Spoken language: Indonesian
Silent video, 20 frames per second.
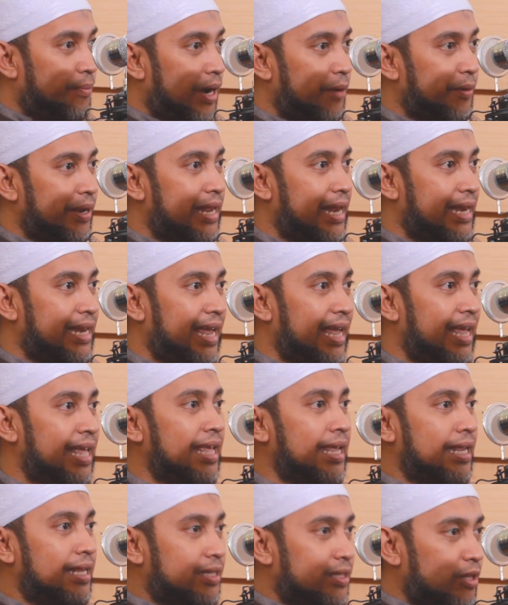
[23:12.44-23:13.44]
Bang Wildan ya.
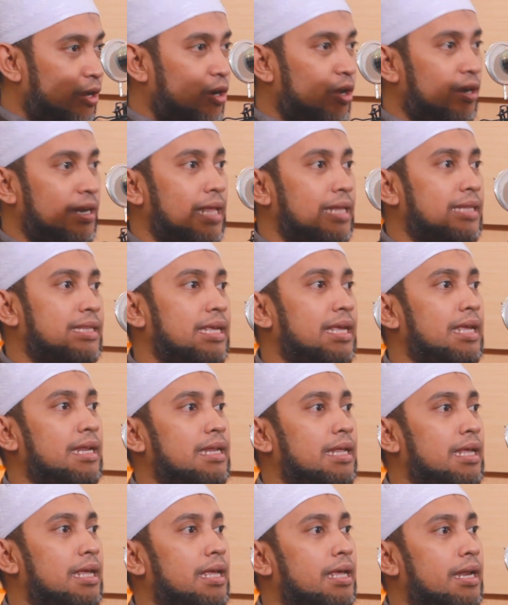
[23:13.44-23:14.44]
amin, ya. Amin. Tolong nanti
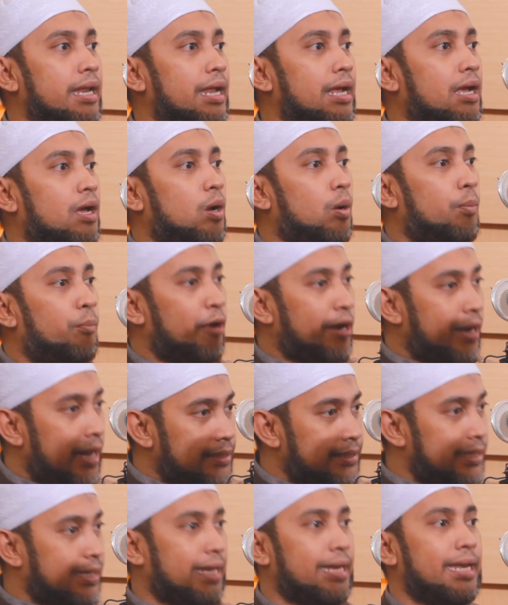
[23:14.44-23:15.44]

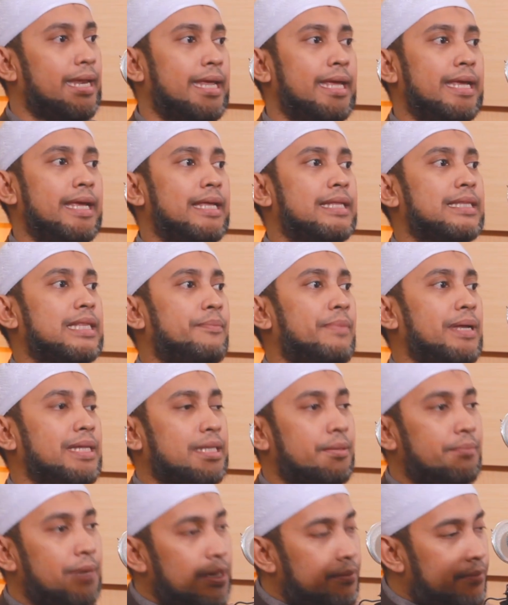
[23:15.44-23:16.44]
direkomendasikan
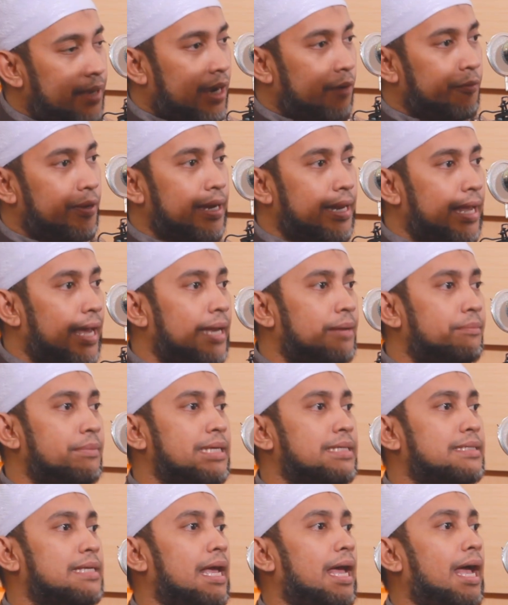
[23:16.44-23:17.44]
teman-teman Bang Wildan
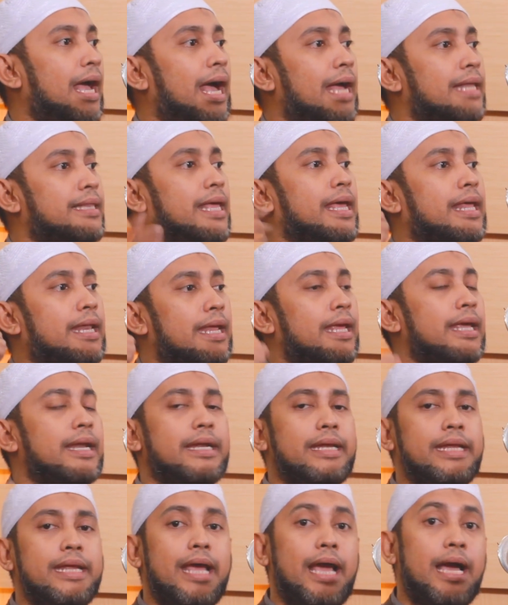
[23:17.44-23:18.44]
bisa amin. hadir
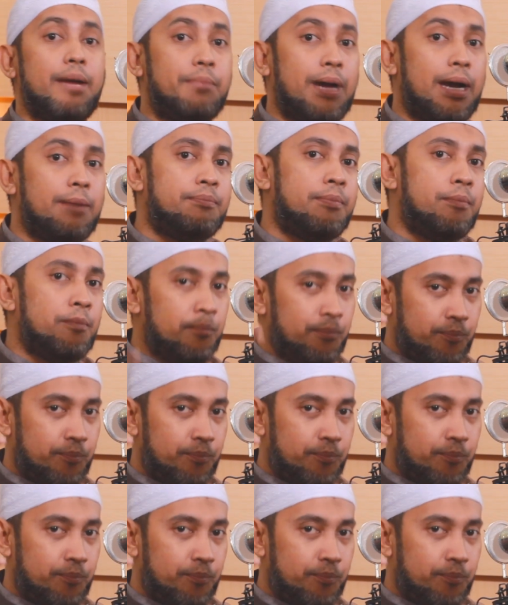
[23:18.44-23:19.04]
amin. di Habab